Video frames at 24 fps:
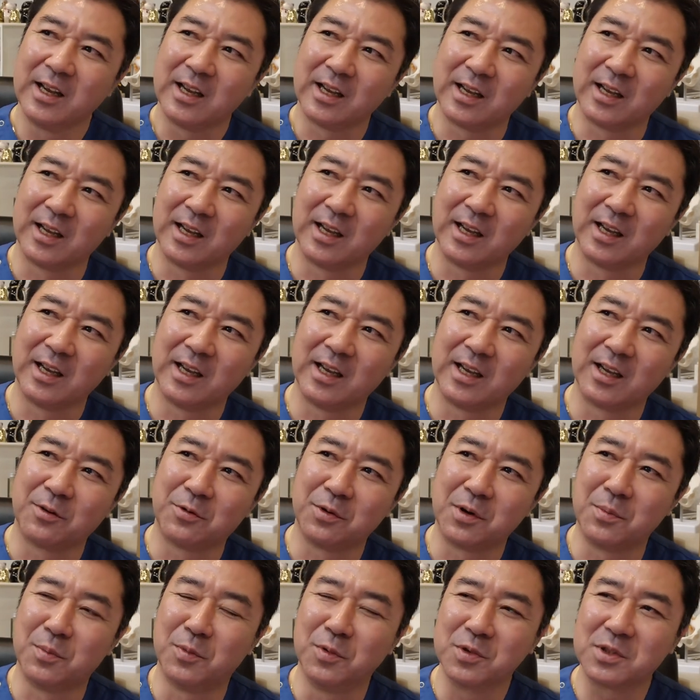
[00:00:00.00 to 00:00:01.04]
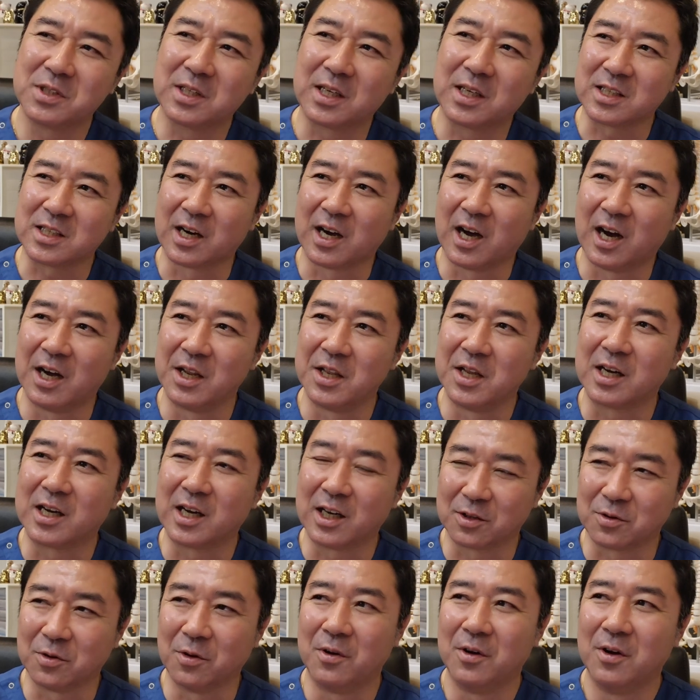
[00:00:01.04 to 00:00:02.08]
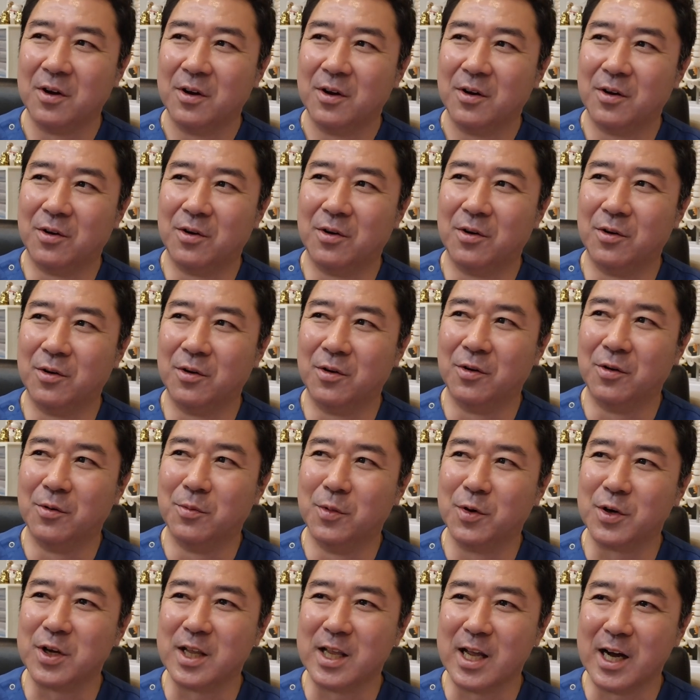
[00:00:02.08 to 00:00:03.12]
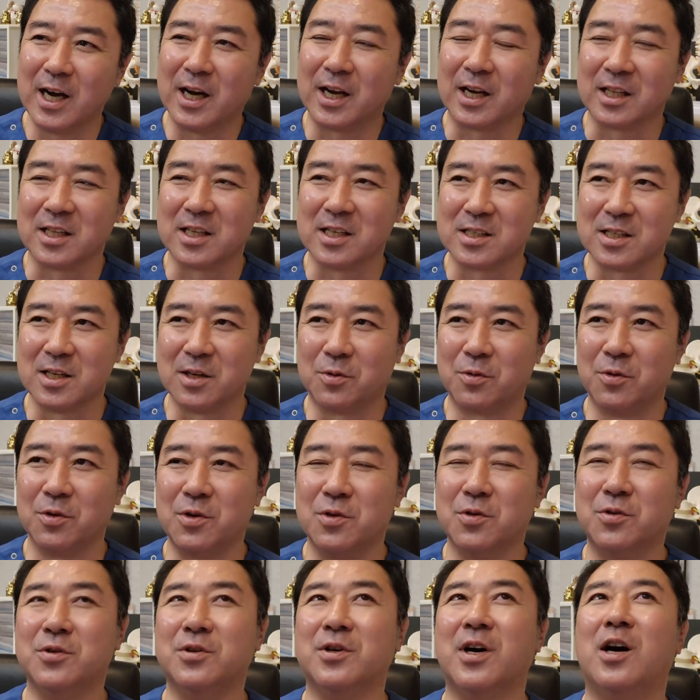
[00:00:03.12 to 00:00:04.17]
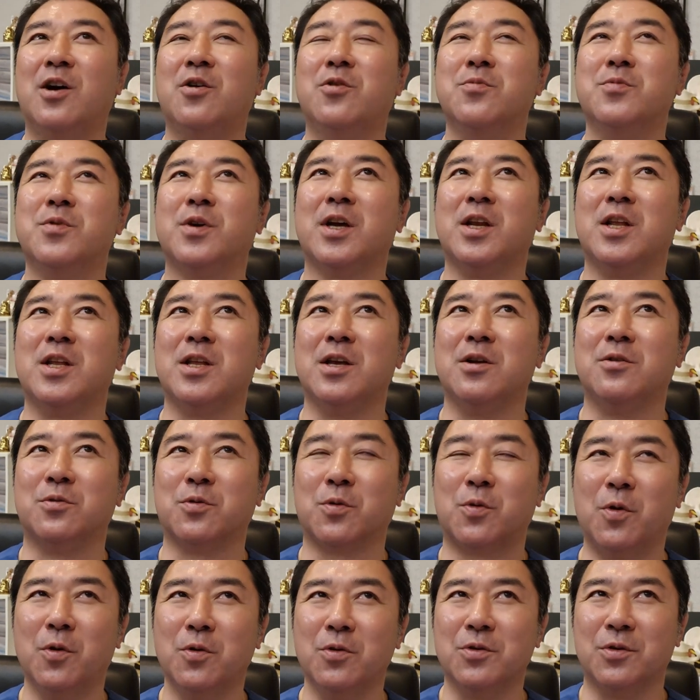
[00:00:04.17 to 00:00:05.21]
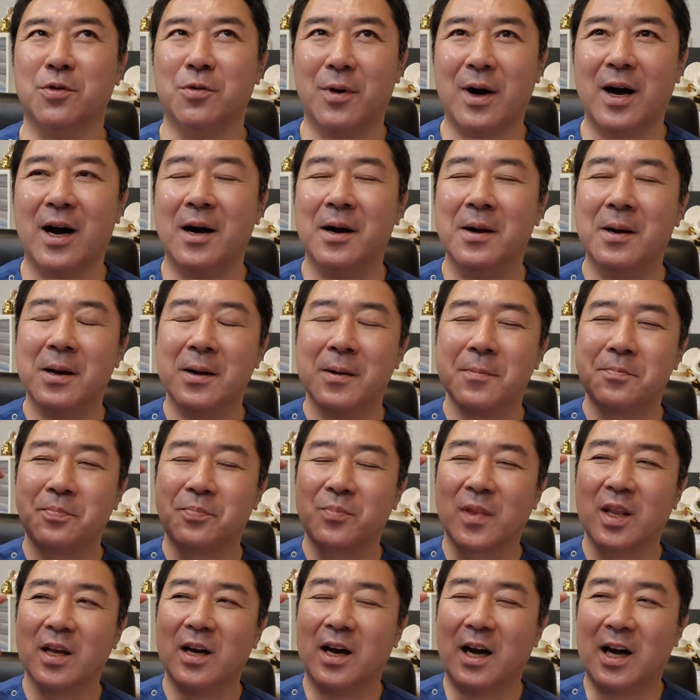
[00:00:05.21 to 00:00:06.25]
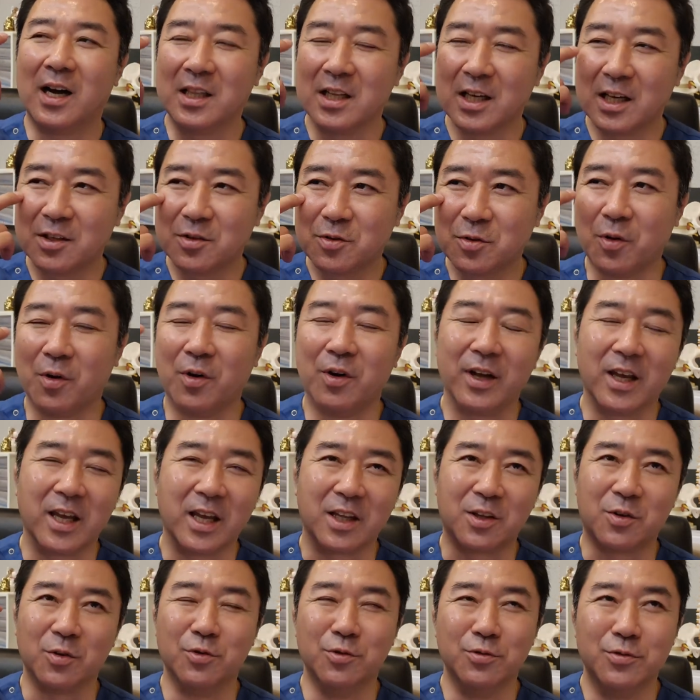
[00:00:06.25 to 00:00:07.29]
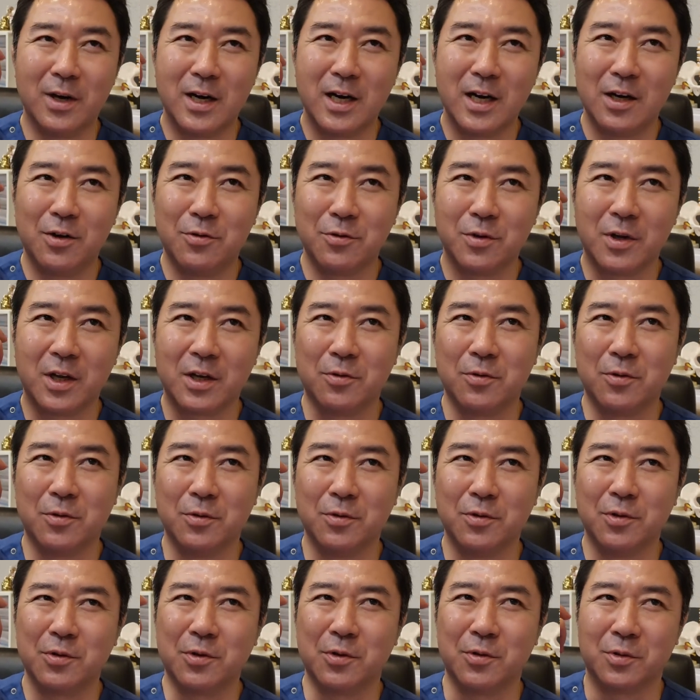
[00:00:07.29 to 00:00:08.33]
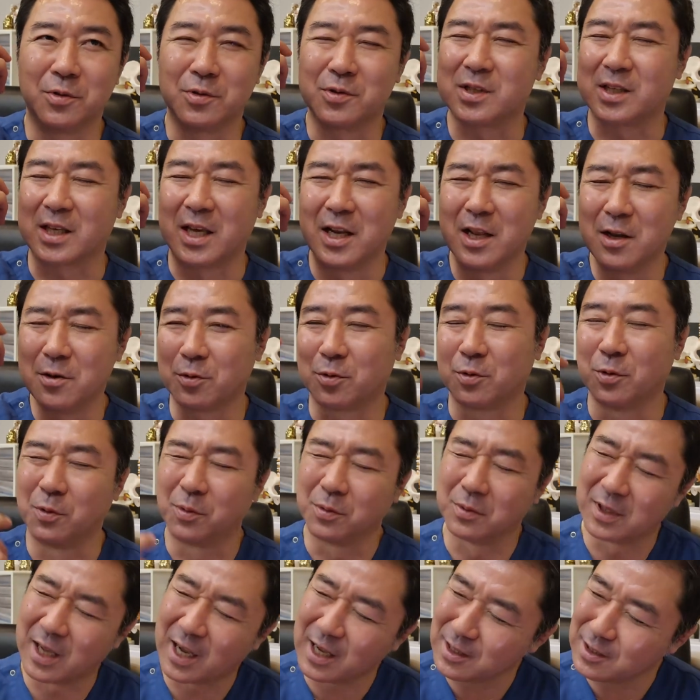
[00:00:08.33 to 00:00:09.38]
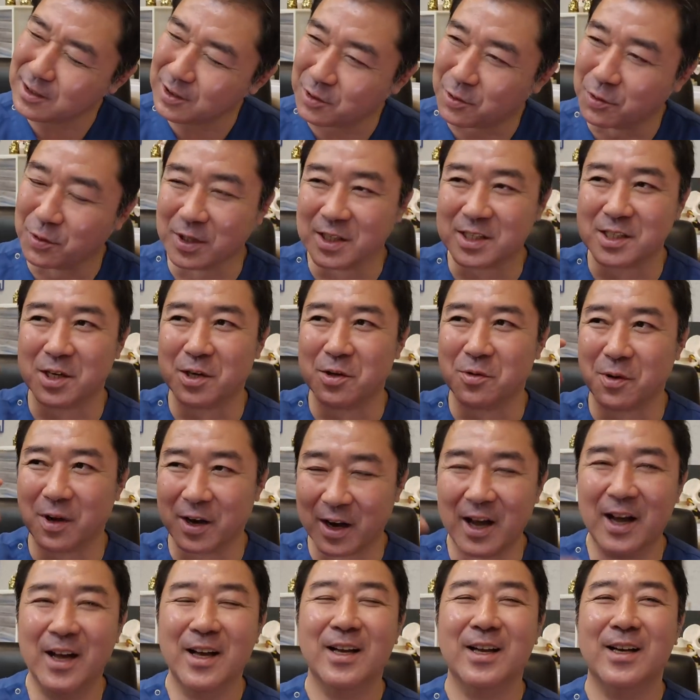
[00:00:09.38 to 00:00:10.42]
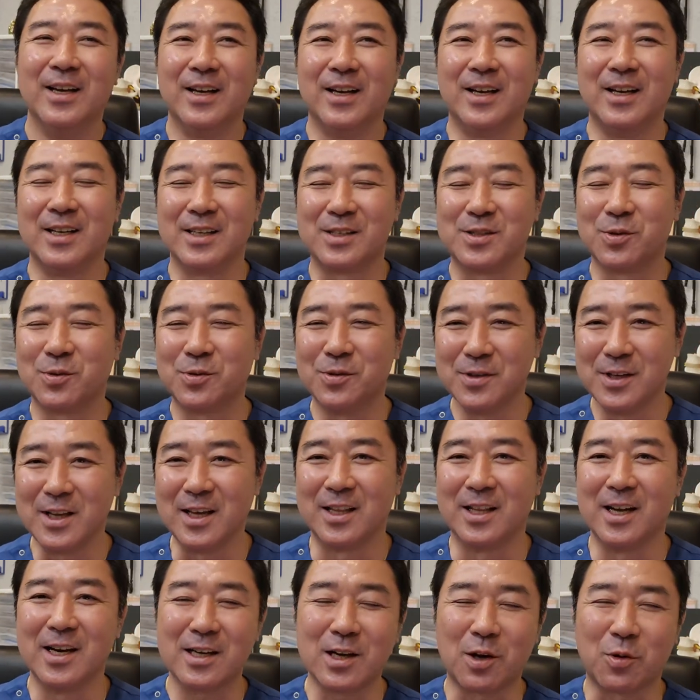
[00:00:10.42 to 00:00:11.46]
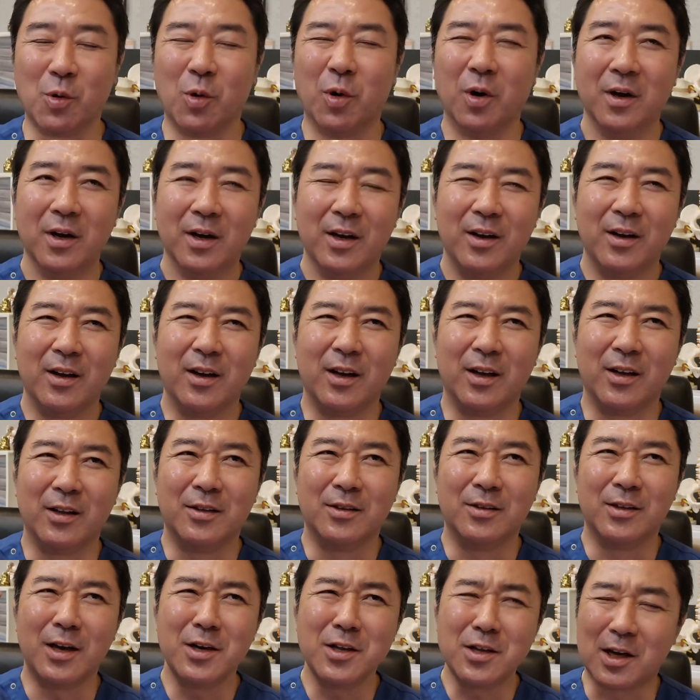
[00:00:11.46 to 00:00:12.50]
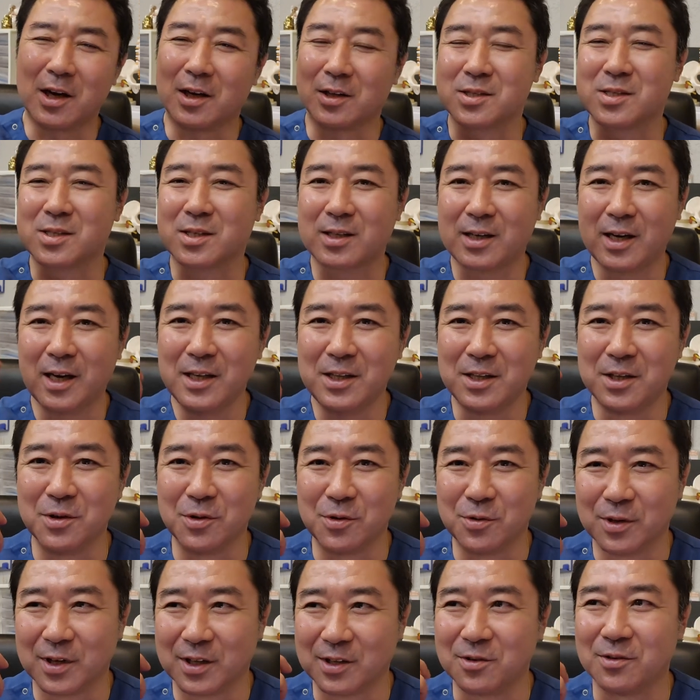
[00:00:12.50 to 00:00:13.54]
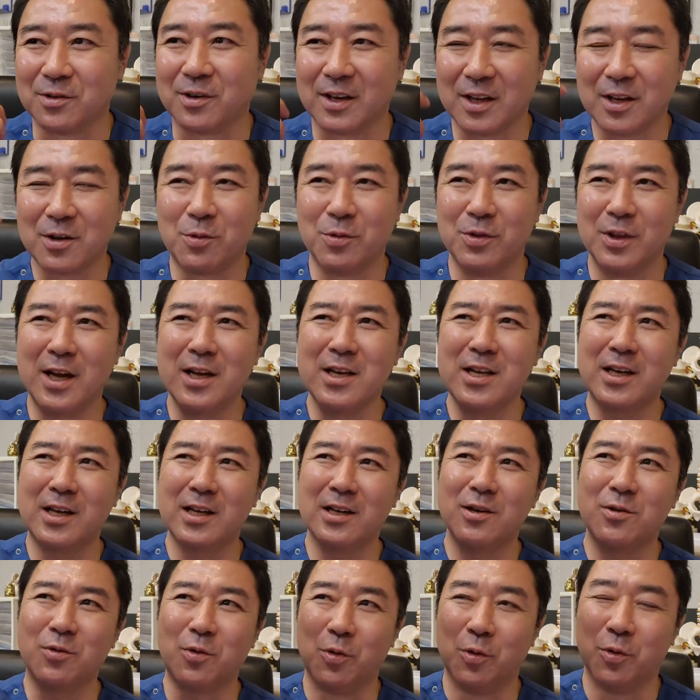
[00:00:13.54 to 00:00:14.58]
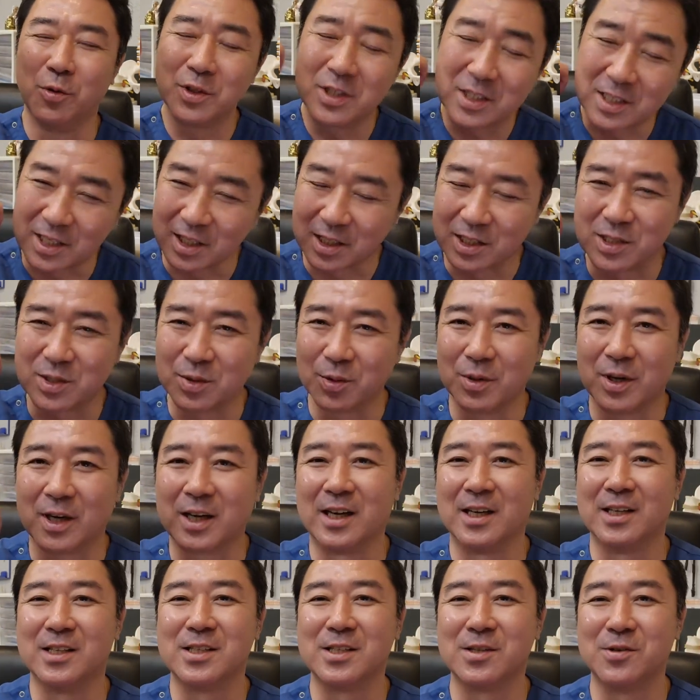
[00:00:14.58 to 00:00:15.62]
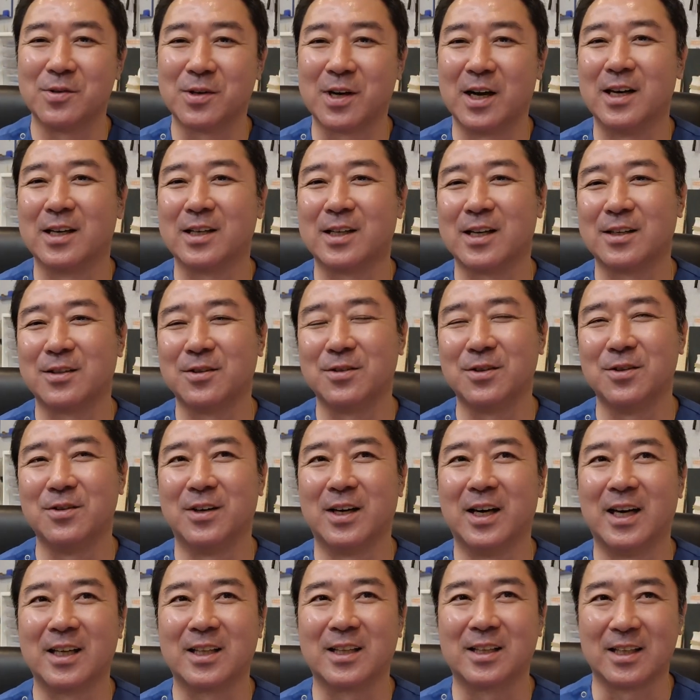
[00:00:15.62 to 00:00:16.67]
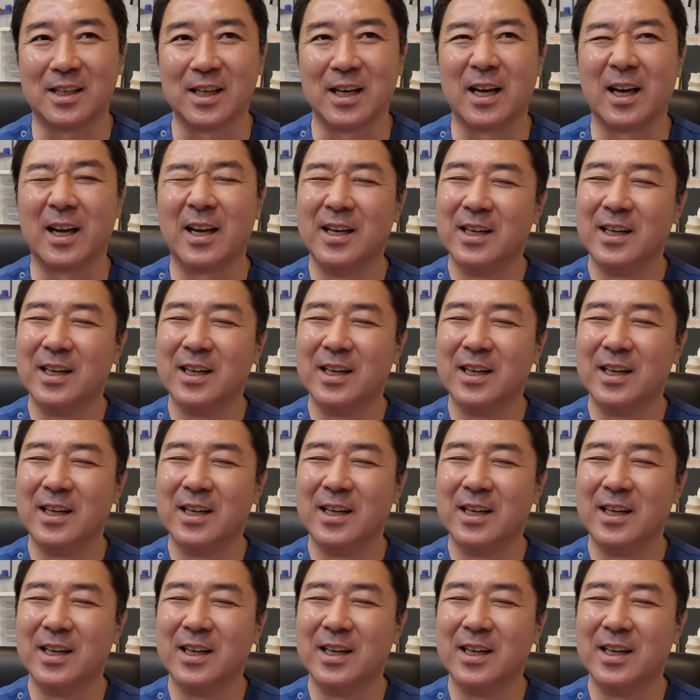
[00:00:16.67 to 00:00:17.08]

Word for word: えー、これもしら鼻かと思いながらですね、こう夜仰向けに寝ると今度は鼻と、えーと上顎の喉の付け根のとこ、なんて表現したらいいのかな、えー、そこになんかこうえ何かがつっかえてるようなというかね、こう何かがこう落ちてきそうな感じの感覚っていうのがあって、